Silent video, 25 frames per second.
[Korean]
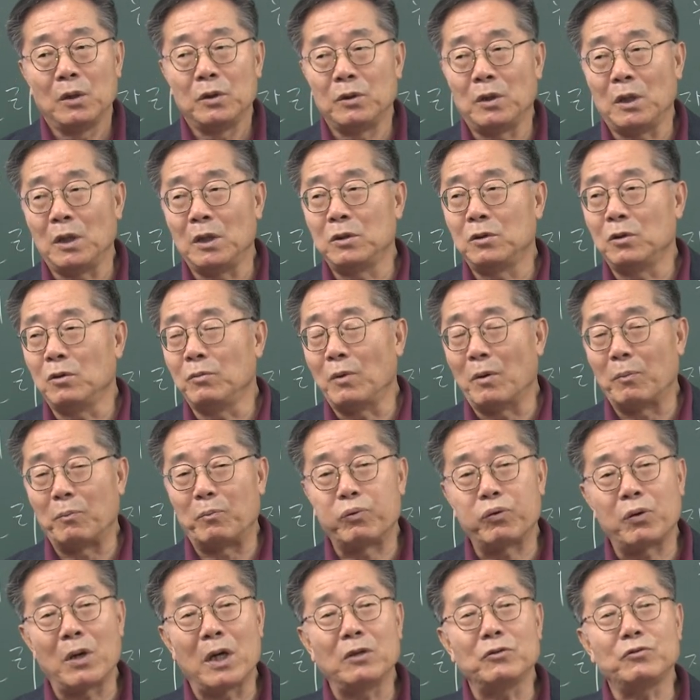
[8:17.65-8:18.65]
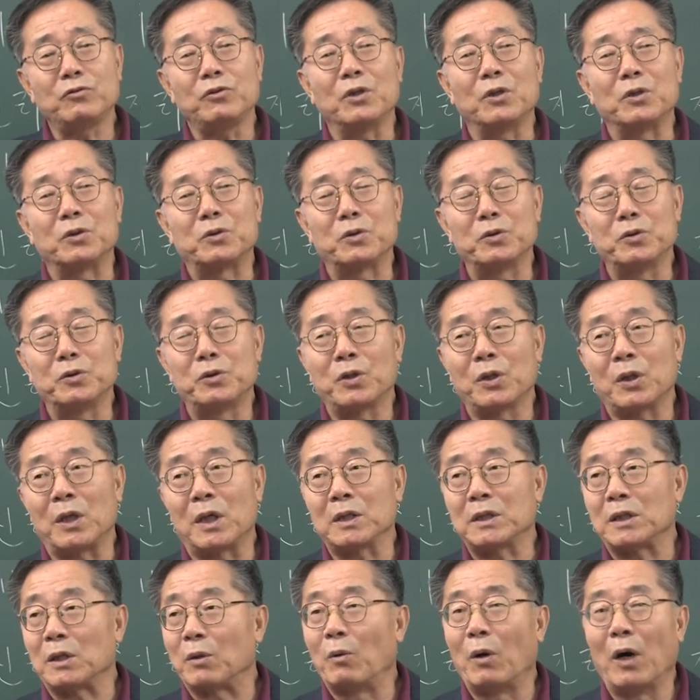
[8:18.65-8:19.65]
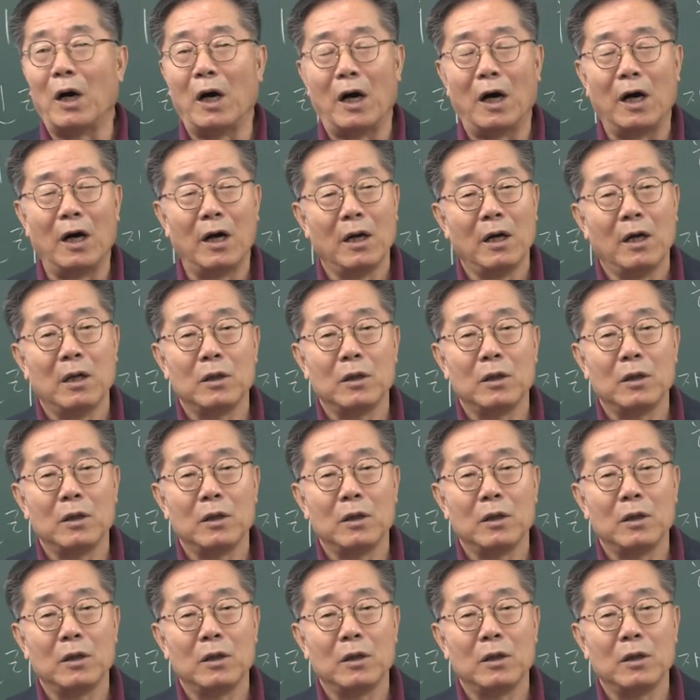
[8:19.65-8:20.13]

예를 들면 프랑스의 어떤 철학자와